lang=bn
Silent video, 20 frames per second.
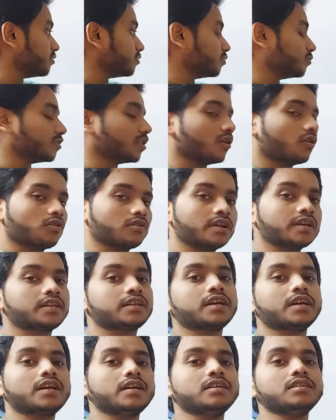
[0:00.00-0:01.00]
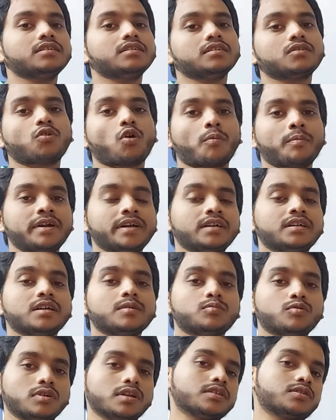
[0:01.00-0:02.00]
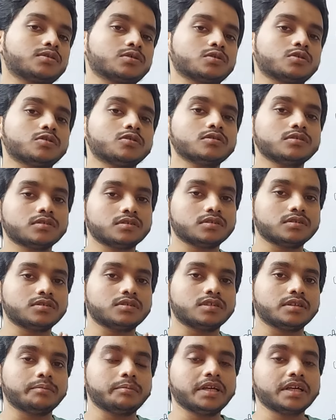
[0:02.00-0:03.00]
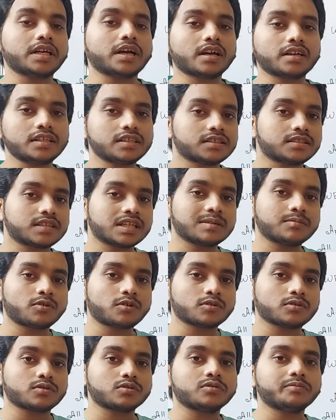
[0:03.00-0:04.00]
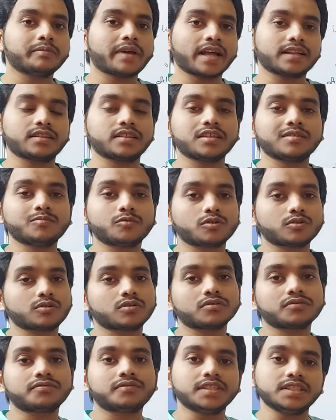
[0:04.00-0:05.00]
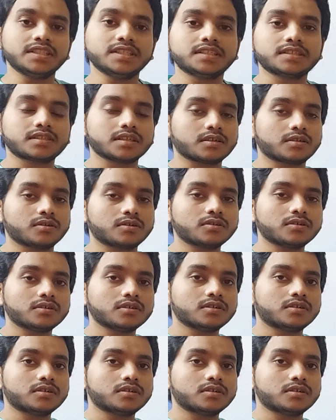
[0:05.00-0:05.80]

তোমরা অনেকেই কমেন্টে বলেছো যে মেকানিক্সের মতো ম্যাথের মতো ফিজিক্সেরও